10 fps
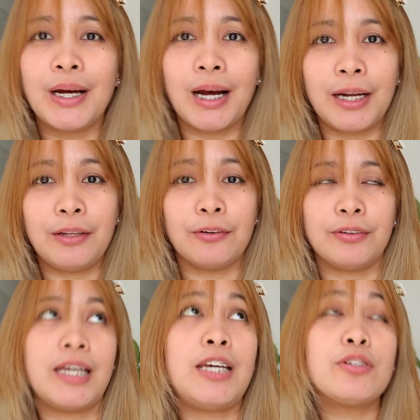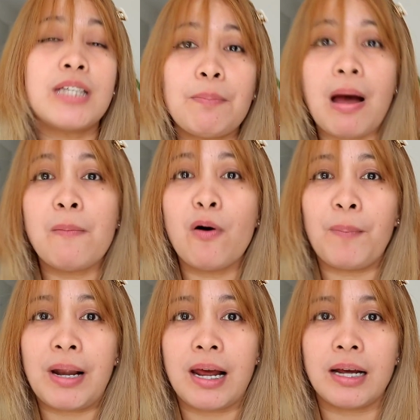Andun. Eh, yung sa ibabaw
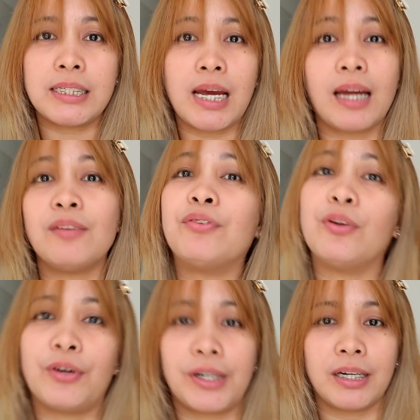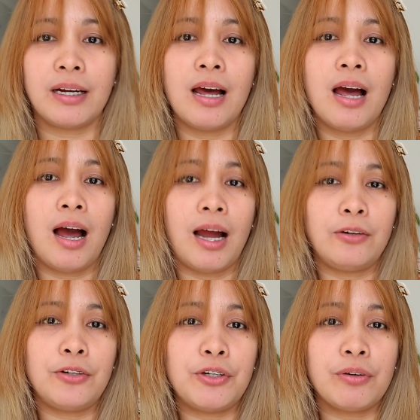pala, second floor.
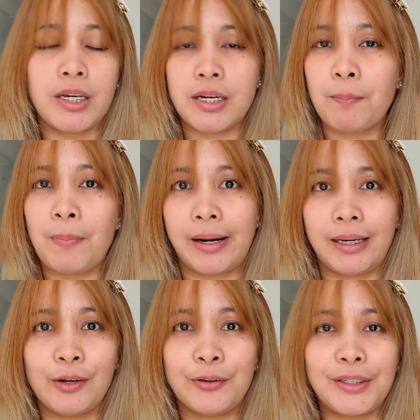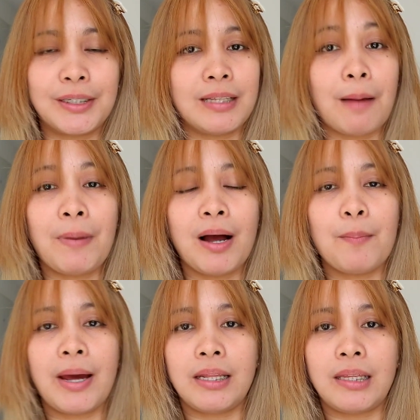Andun yung kanyang parlor.
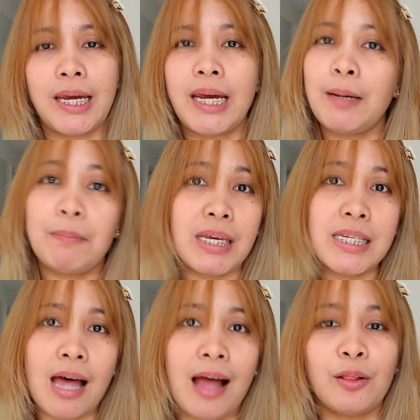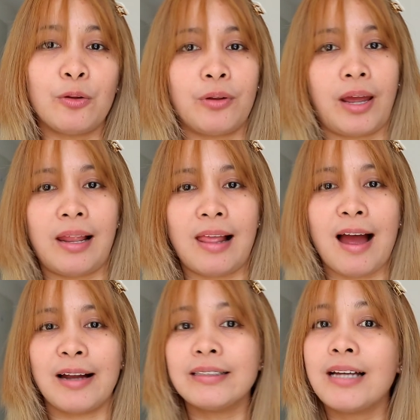Napakabait ni Miss
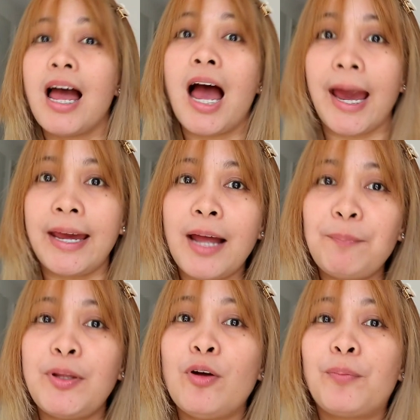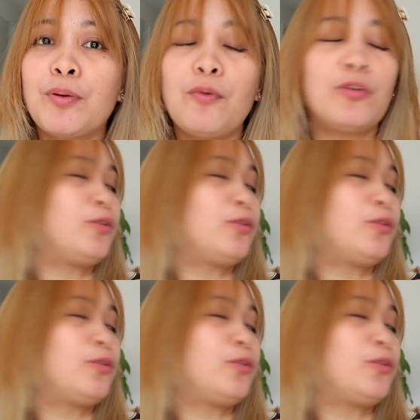Antonella. Ayan, pinopromote